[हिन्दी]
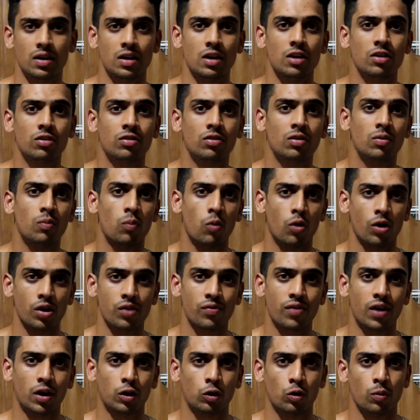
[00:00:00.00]
इस बॉडी
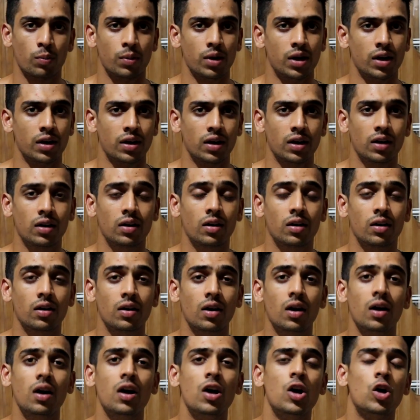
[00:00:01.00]
फैट को मेंटेन
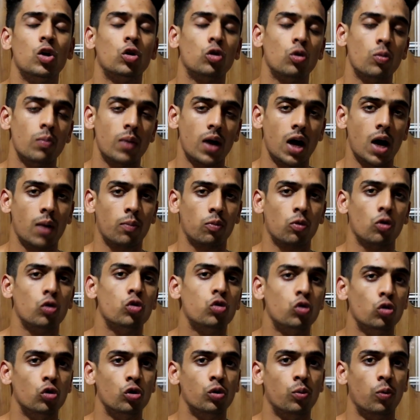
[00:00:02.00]
करना तो मैं आपको
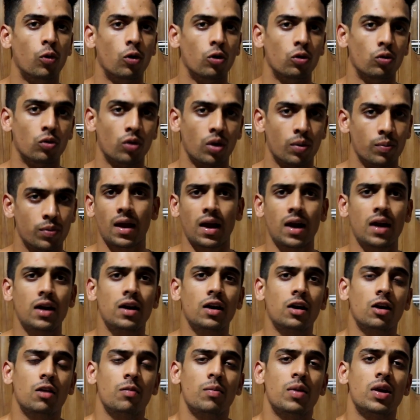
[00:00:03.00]
झूठ बोलूँगा एंड
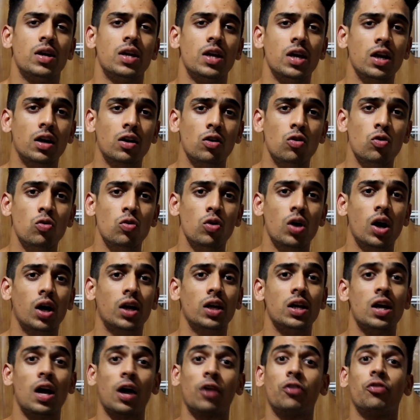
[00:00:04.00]
अगर मैं ये कहूँगा
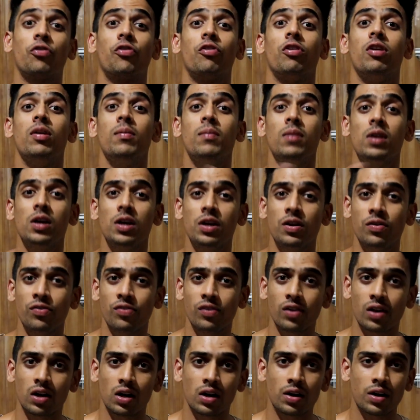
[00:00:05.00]
कि एक्सट्रीमली
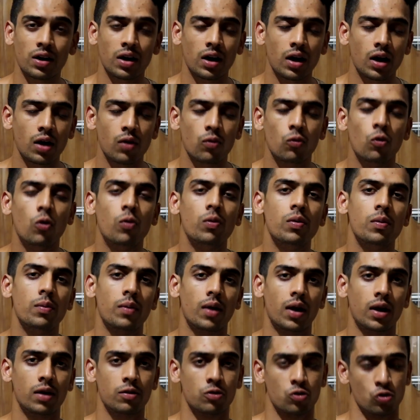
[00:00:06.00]
डिफ़िकल्ट है वो भी
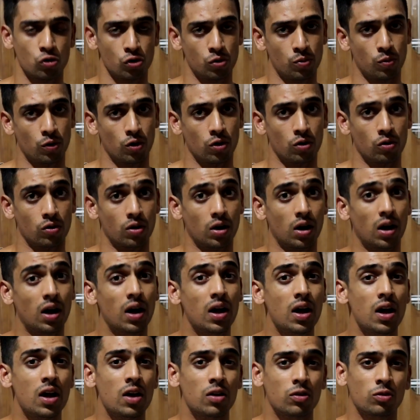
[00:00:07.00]
मैं झूठ बोलूँगा
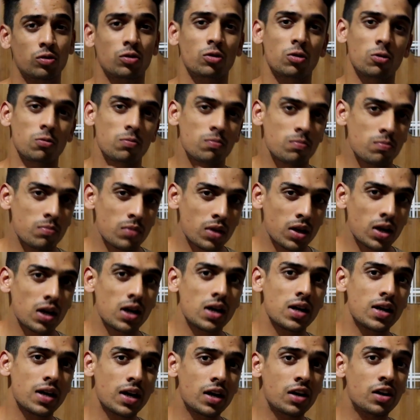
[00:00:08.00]
सो so, मेरे
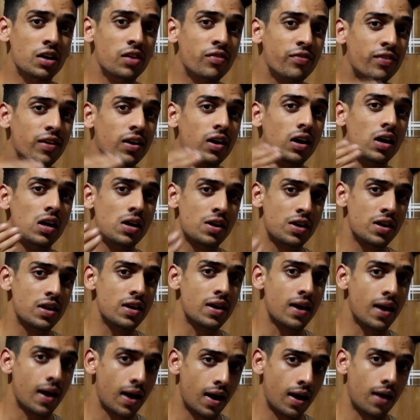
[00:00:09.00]
लिए डिफ़िकल्टी
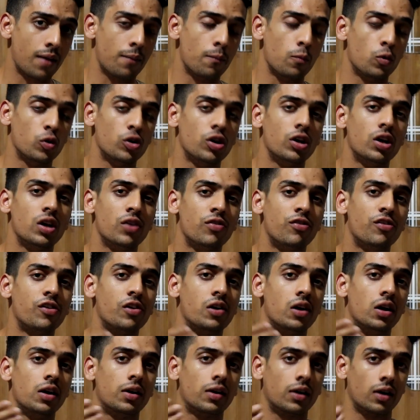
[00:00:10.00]
है मुझे
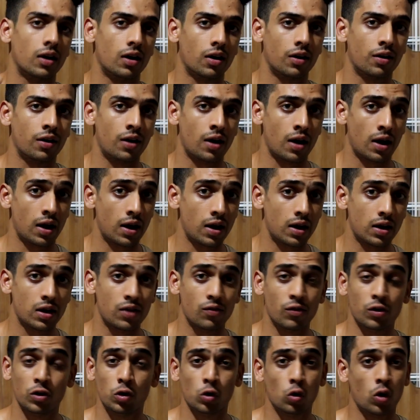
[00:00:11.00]
डिफ़िकल्ट लग रहा है
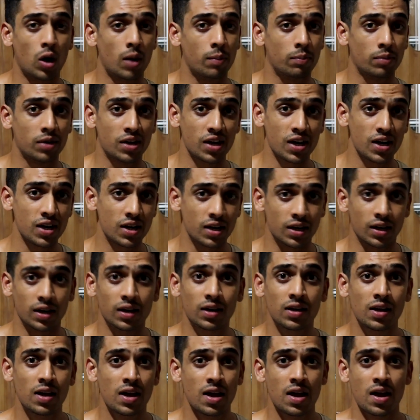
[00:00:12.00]
इवन दो आई एम
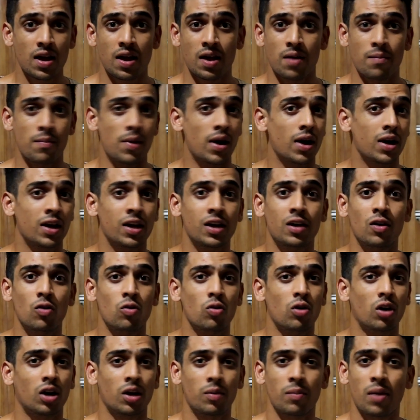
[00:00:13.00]
गेनिंग मैं नहीं
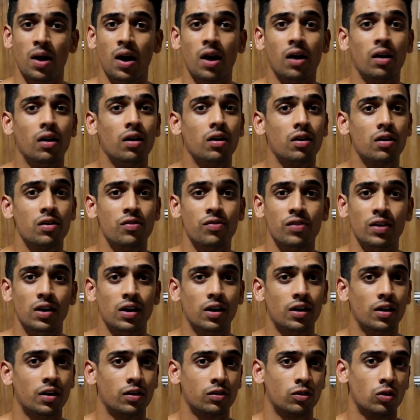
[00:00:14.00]
कहूँगा कि मैं हंगर नहीं फील
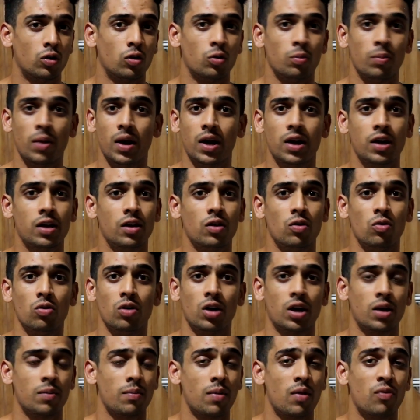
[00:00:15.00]
करता हूँ मैं नहीं
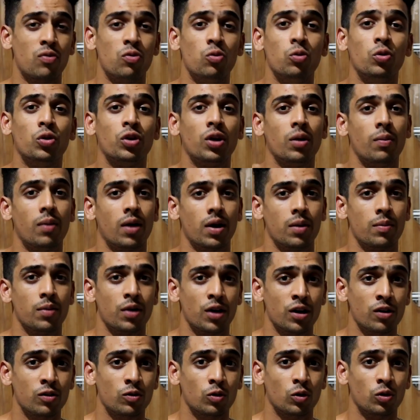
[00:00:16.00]
कहूँगा कि मैं फूड के बारे में
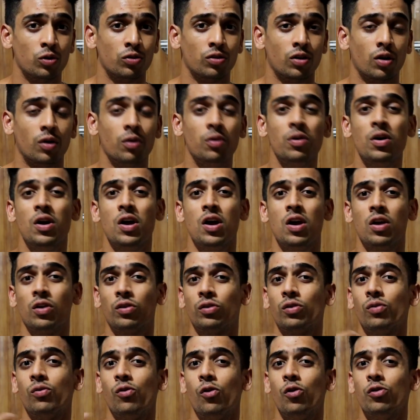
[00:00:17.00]
नहीं सोचता हूँ
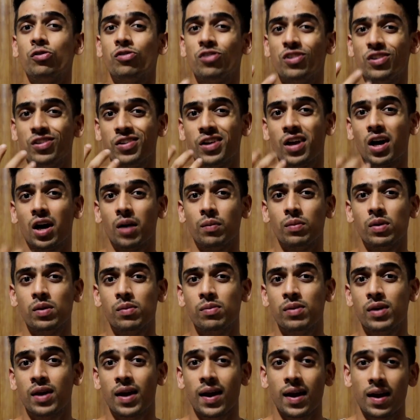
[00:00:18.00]
सो so, वो चीज़ें अभी
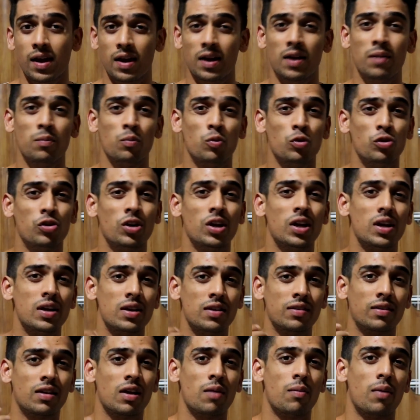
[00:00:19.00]
भी हैं एंड मुझे
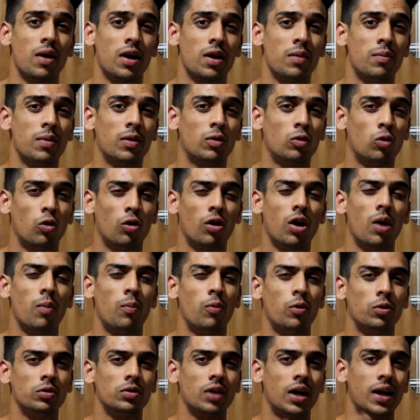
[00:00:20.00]
इसके बारे में थोड़ा
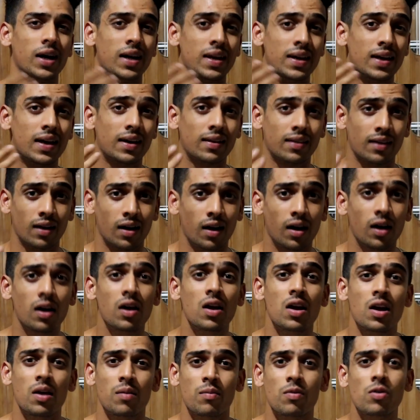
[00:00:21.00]
बहुत आइडिया था
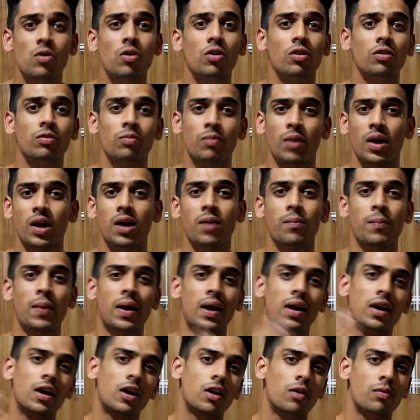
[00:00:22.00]
बिकॉज मैंने
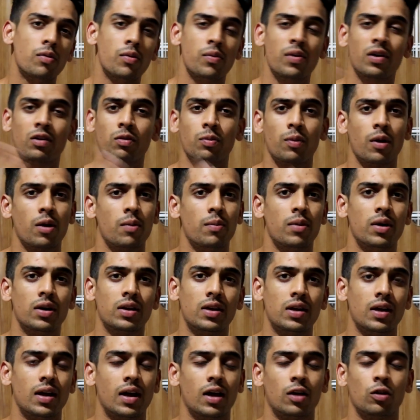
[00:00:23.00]
पहले कभी भी एक्सपेरिमेंट
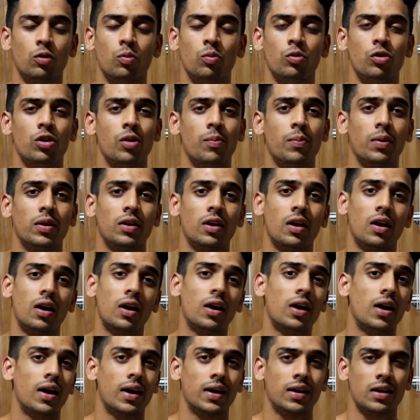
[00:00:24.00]
किया है तो मुझे पता
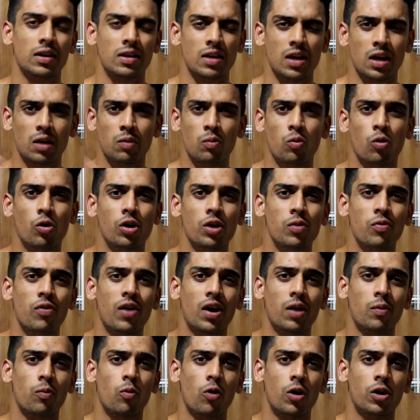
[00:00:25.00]
लगा है कि एक बॉडी
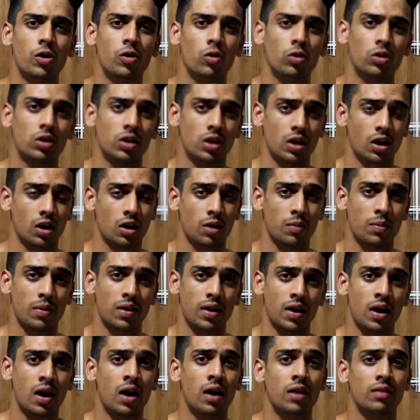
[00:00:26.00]
फैट पॉइंट होती है अगर
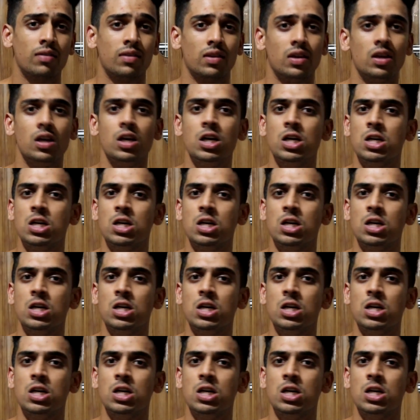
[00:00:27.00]
मैं यहाँ से